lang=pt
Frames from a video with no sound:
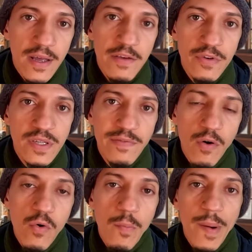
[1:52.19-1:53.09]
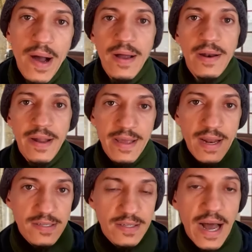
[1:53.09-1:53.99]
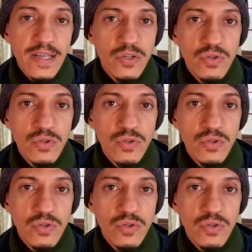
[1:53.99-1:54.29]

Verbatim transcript: que você vai ocupar naquela cidade